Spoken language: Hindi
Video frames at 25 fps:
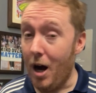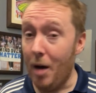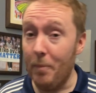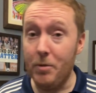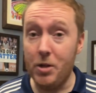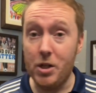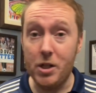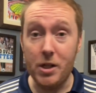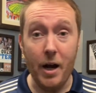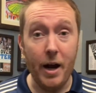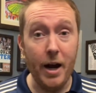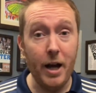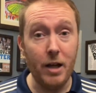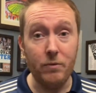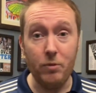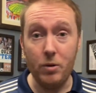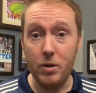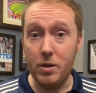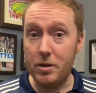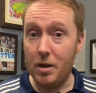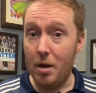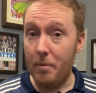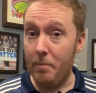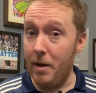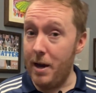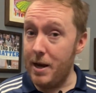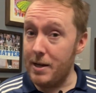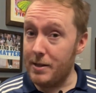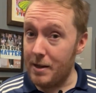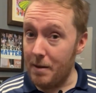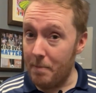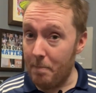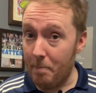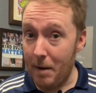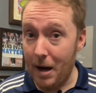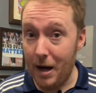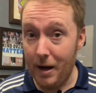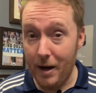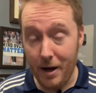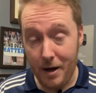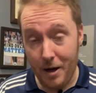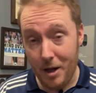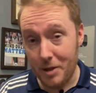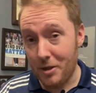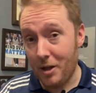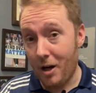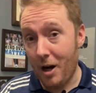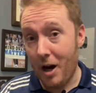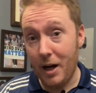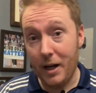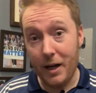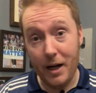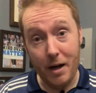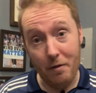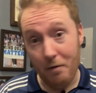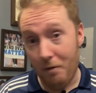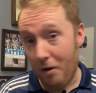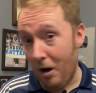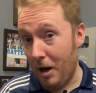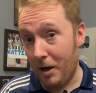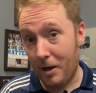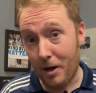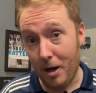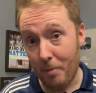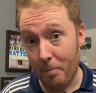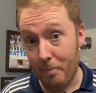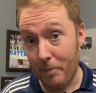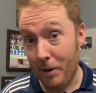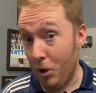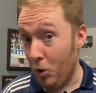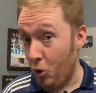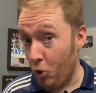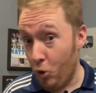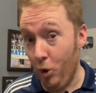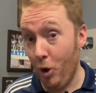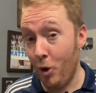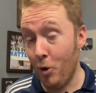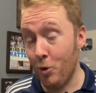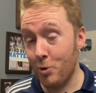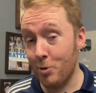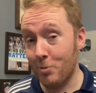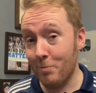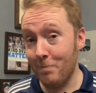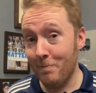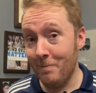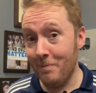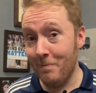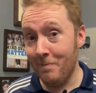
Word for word: अब शायद वो समय से पहले नजर आएंगे वर्ल्ड कप में हु नोस